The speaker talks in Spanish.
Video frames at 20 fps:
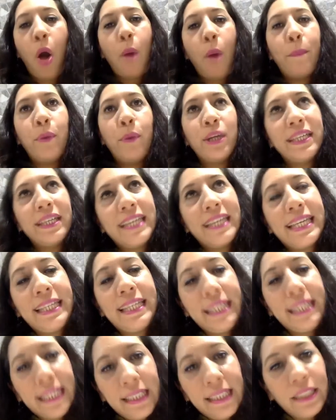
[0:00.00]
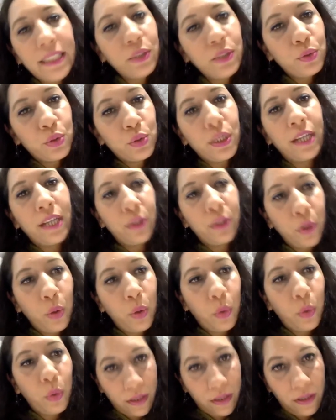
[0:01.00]
porque ¿quién en su sano
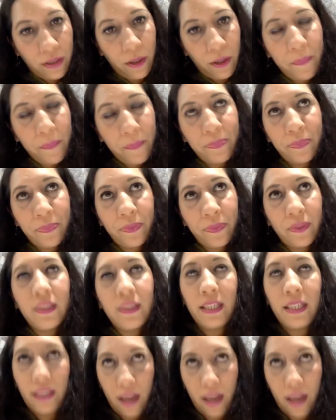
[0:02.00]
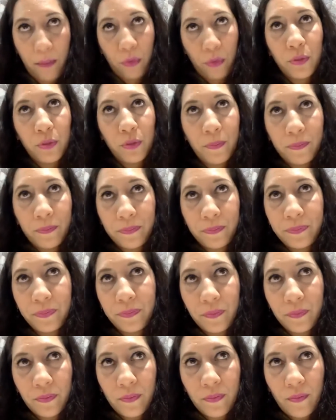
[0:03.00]
juicio, diríamos?
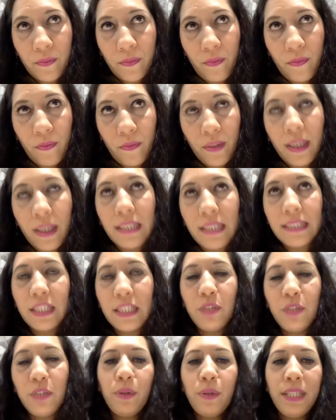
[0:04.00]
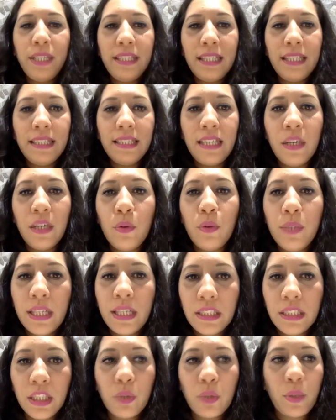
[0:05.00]
Si yo ahorita tengo
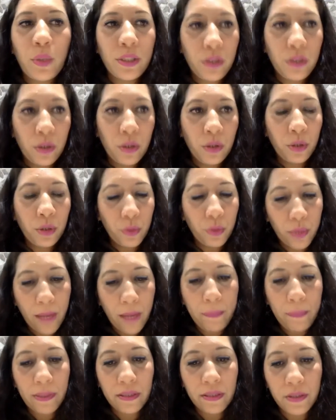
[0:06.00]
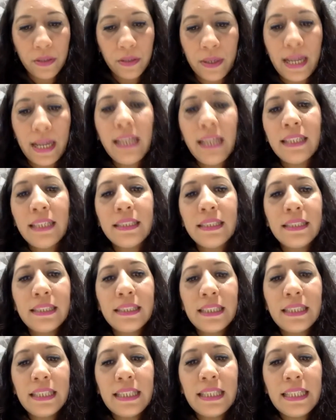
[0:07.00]
una situación con una persona
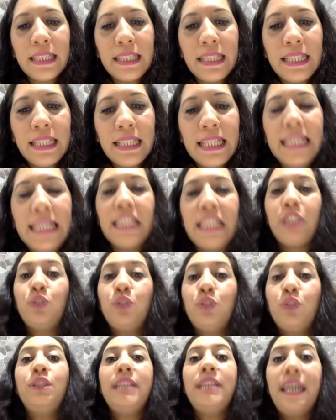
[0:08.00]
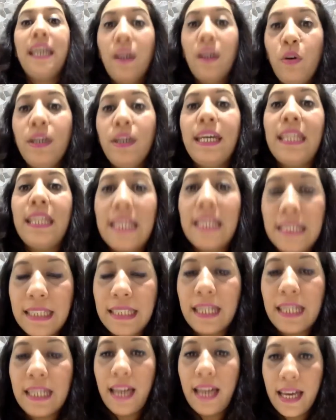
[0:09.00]
y yo tengo que
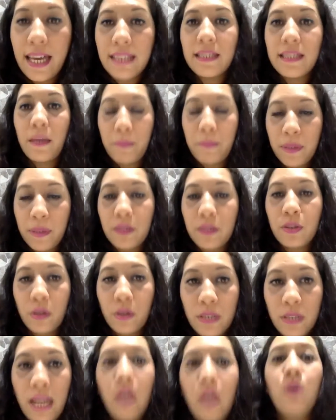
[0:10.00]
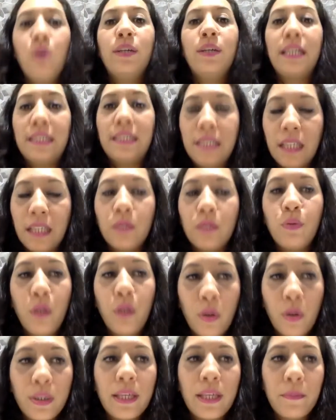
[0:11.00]
decirle a esa persona lo que siento y
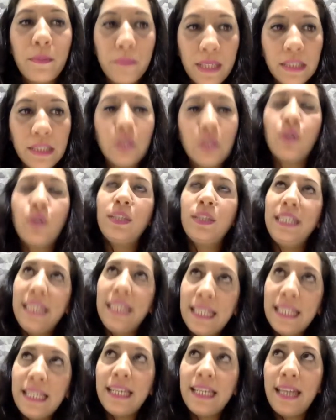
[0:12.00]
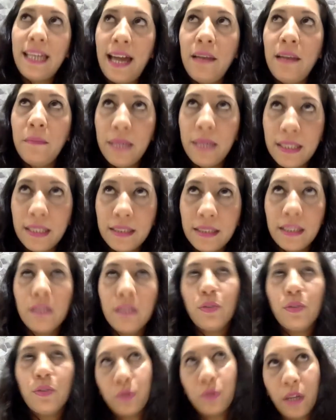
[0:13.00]
lo que pienso, ¿quién realmente
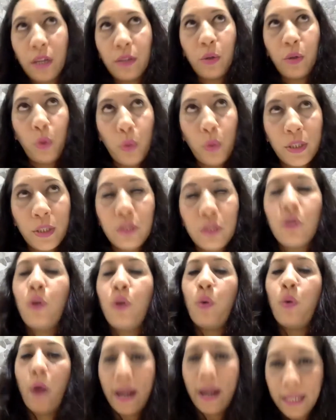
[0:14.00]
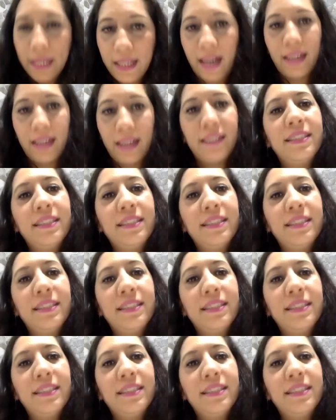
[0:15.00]
en su sano juicio lo haría?